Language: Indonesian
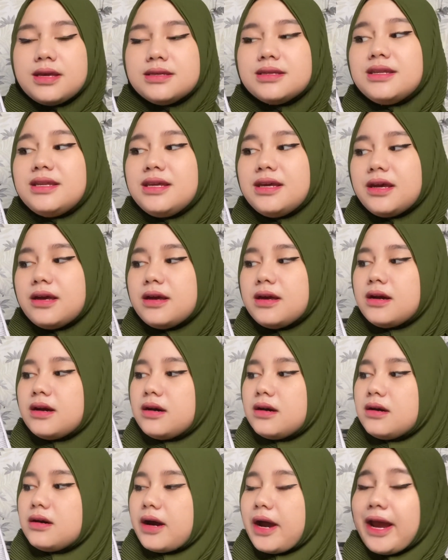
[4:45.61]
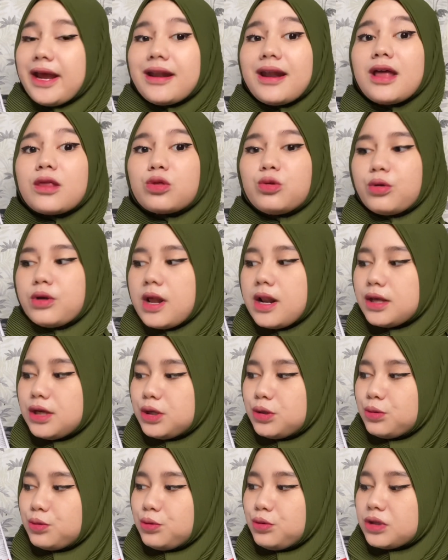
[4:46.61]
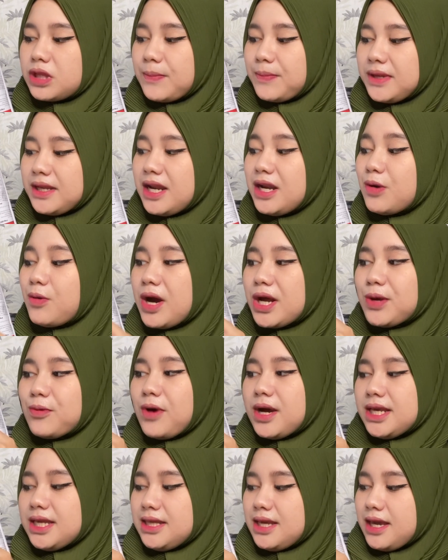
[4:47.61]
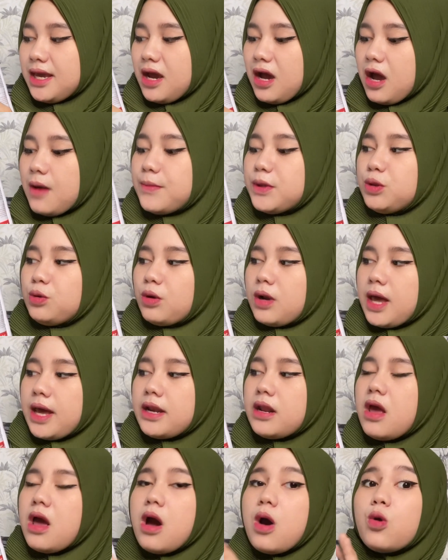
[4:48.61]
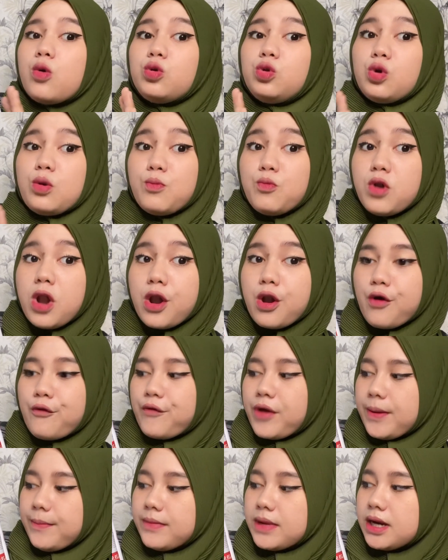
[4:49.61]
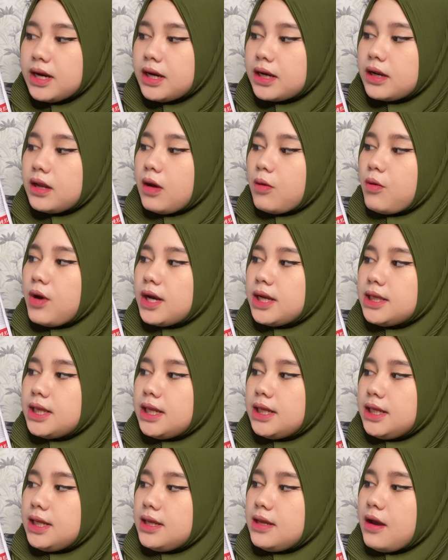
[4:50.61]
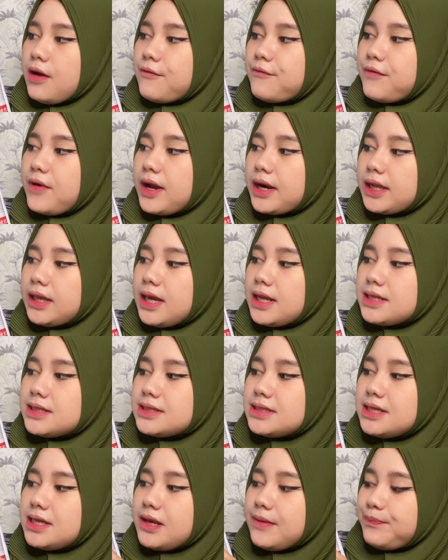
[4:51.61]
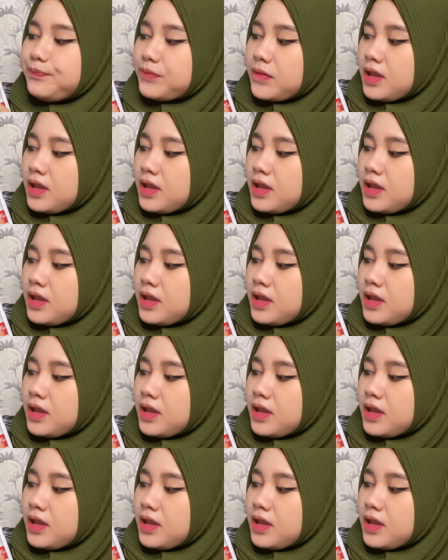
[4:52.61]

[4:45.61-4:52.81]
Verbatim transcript: jadi uh, kayak natural gitu tapi ini ada wangi-wanginya ya kebetulan untuk bulan November yang wanginya ini yang varian si